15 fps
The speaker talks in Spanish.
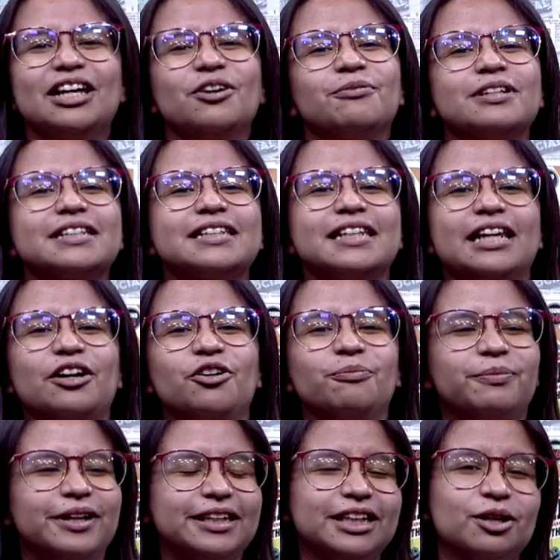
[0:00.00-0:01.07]
Pues la
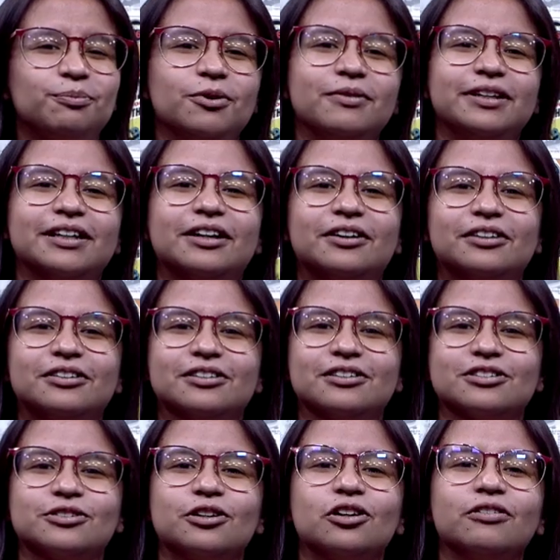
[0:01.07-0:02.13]
compañía publicó
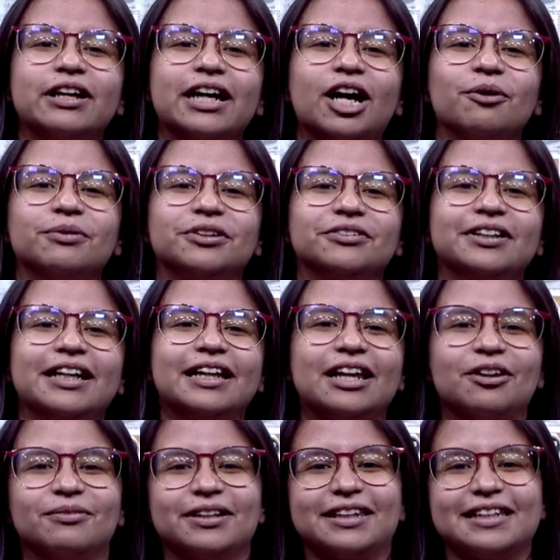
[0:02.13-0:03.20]
solo una captura de
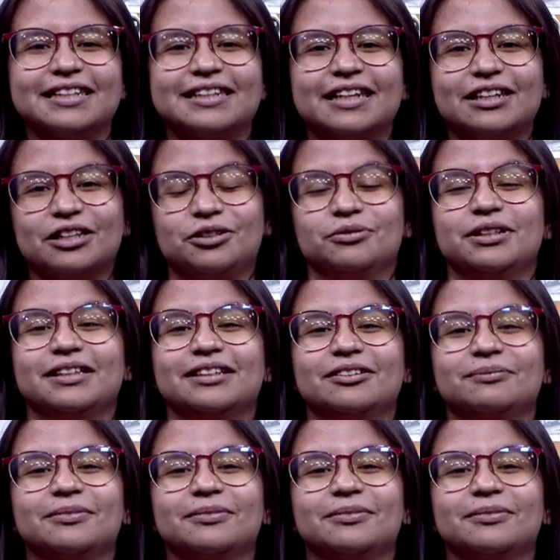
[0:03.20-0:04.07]
advertencia de Twitter,